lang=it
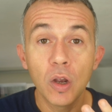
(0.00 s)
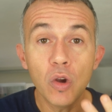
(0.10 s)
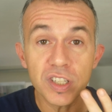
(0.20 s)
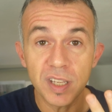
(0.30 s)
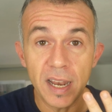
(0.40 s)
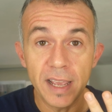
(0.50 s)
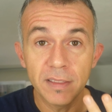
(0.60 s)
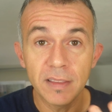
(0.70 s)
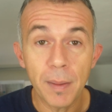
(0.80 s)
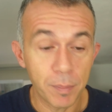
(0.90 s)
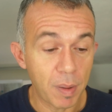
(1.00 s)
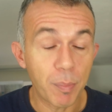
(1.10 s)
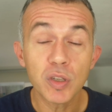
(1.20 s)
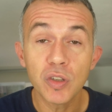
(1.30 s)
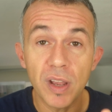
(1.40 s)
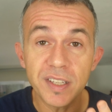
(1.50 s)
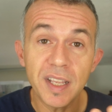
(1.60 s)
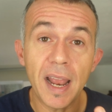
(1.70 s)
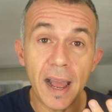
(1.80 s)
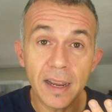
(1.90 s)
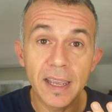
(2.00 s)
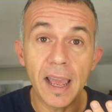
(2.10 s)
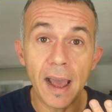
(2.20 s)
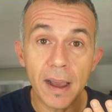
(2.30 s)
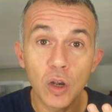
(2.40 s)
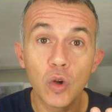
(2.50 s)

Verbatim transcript: corsa lenta, ma possono essere anche a